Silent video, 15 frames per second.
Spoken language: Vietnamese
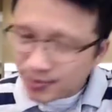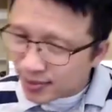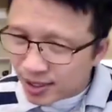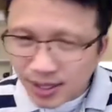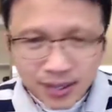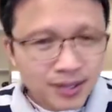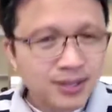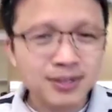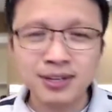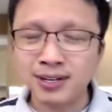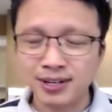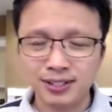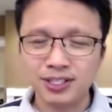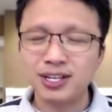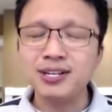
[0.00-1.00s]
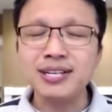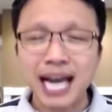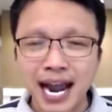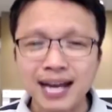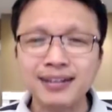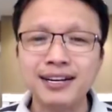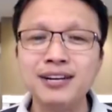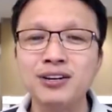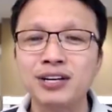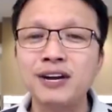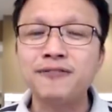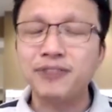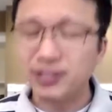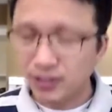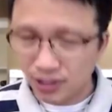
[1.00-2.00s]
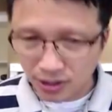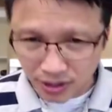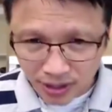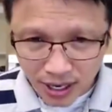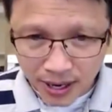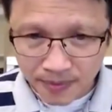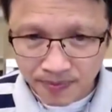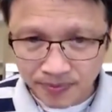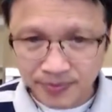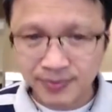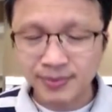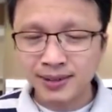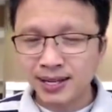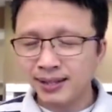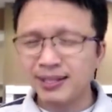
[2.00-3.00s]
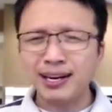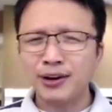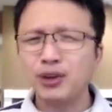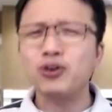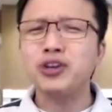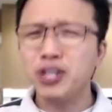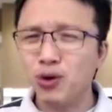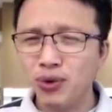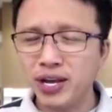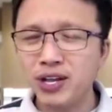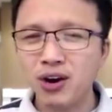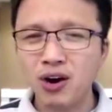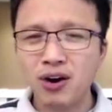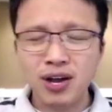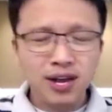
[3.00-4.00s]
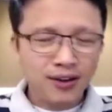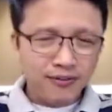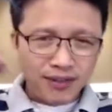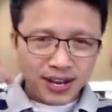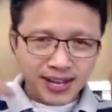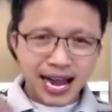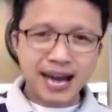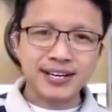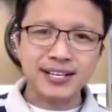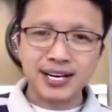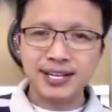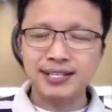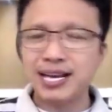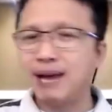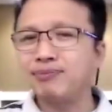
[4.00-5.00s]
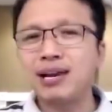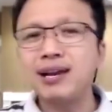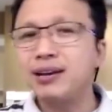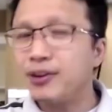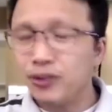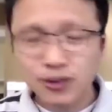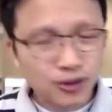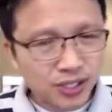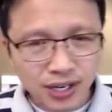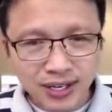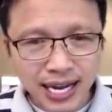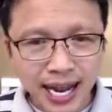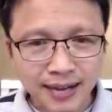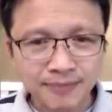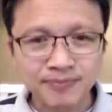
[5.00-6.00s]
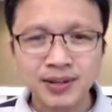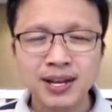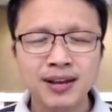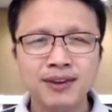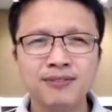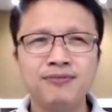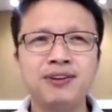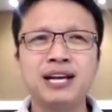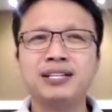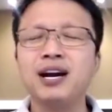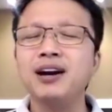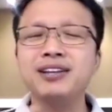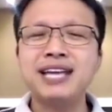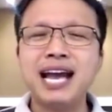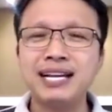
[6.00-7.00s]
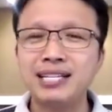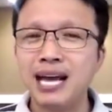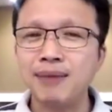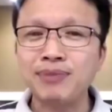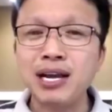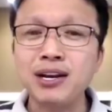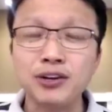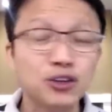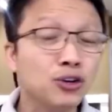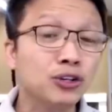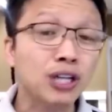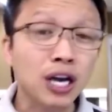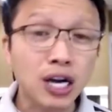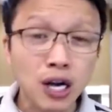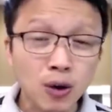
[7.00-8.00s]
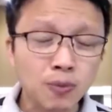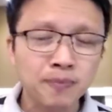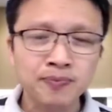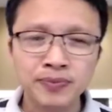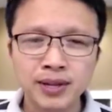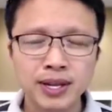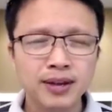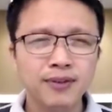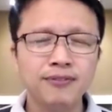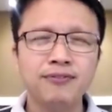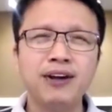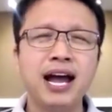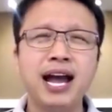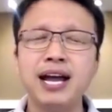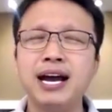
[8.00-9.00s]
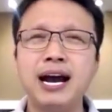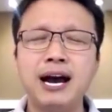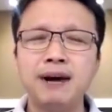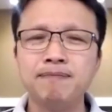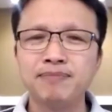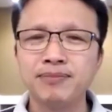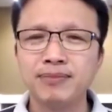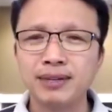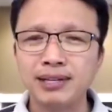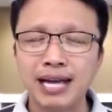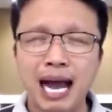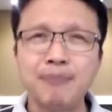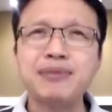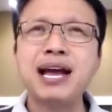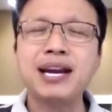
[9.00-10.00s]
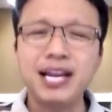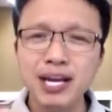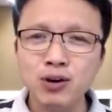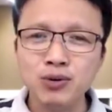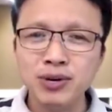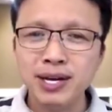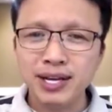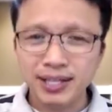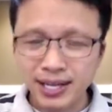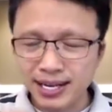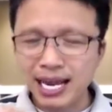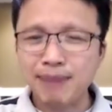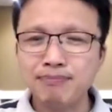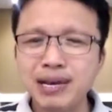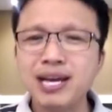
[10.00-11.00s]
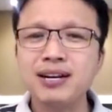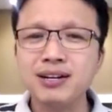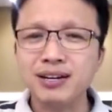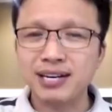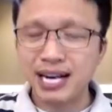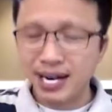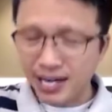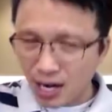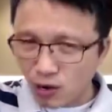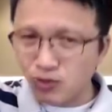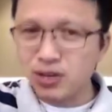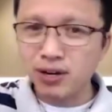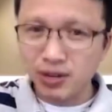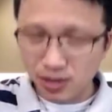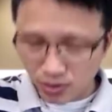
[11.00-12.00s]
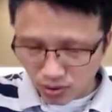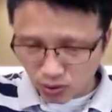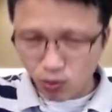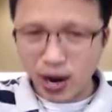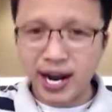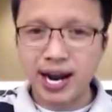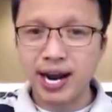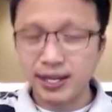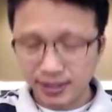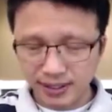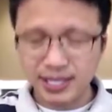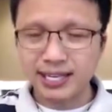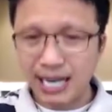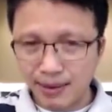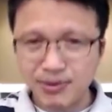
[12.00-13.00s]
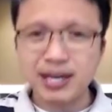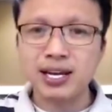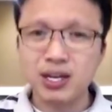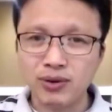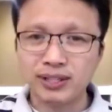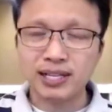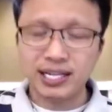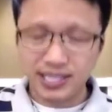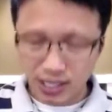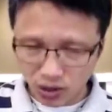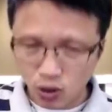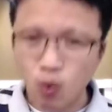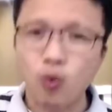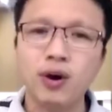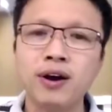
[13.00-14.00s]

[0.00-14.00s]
chưa xứng đáng để được cái phần thưởng đó tức là nó có nhiều lý do về giá trị thì em thấy là nó chưa xứng đáng về thời gian thì em thấy là chưa tới lúc về uh, cảm giác yêu thì em biết được là nếu như quan hệ thì cảm giác yêu anh ta sẽ tụt